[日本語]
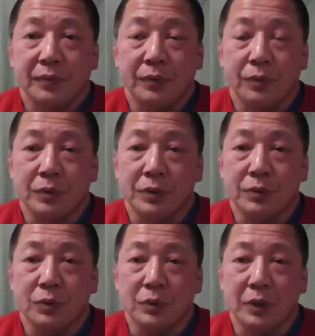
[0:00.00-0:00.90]
どう
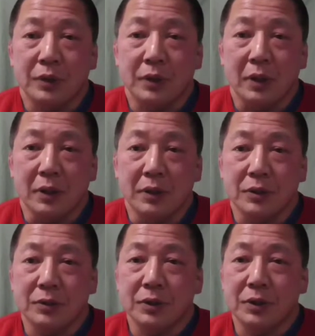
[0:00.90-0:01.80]
15センチから
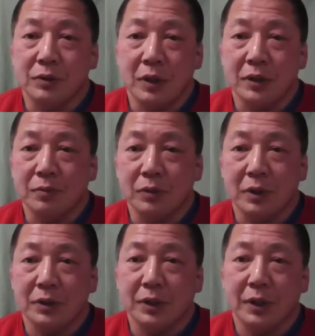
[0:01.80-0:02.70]
20センチぐらい積もっ
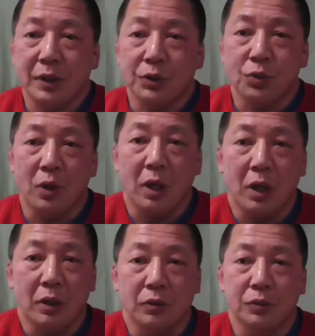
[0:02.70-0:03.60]
たんじゃねえでしょう
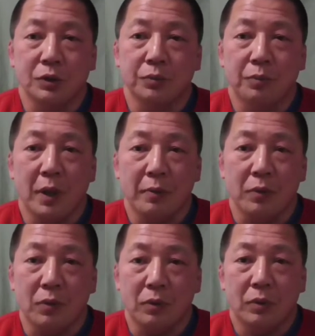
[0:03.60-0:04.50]
か。うち前
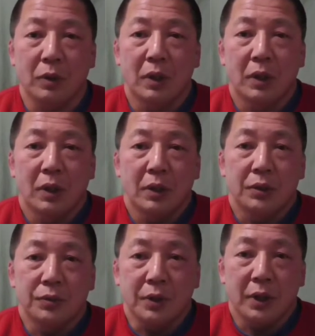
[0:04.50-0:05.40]
も
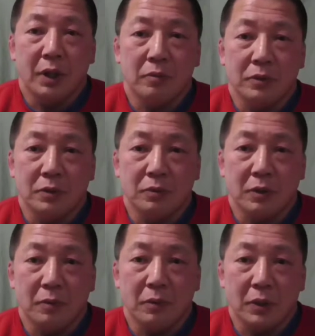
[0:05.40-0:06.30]
雪が野ぼん積
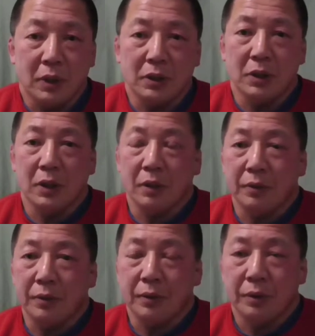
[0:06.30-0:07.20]
もったもんだし、
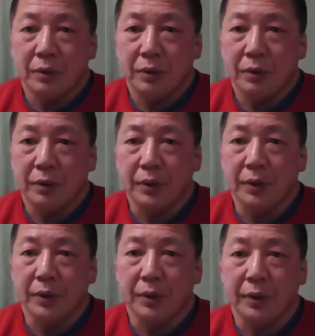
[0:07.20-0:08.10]

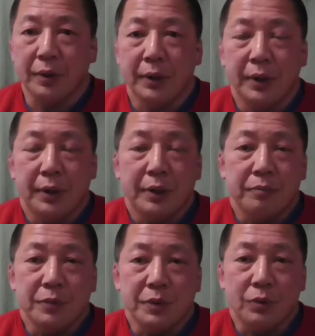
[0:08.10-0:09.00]
えー、
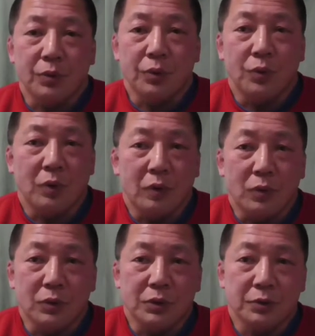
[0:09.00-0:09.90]
店の両側
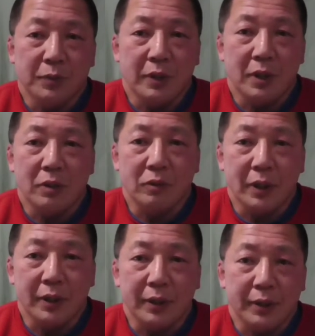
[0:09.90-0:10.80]
50メーターぐ
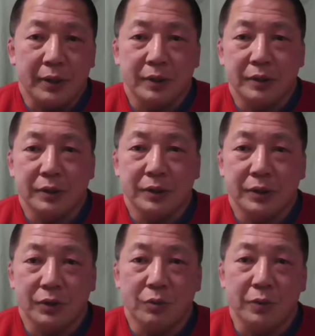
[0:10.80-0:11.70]
らい、
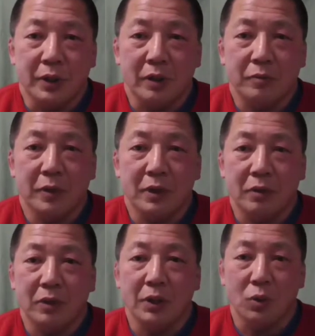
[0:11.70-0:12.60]
えー、正味100
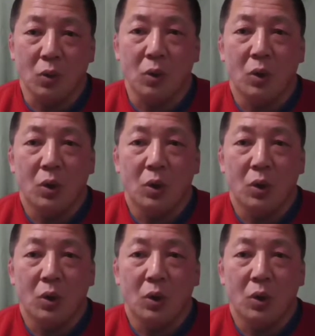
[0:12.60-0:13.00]
メーターぐらいの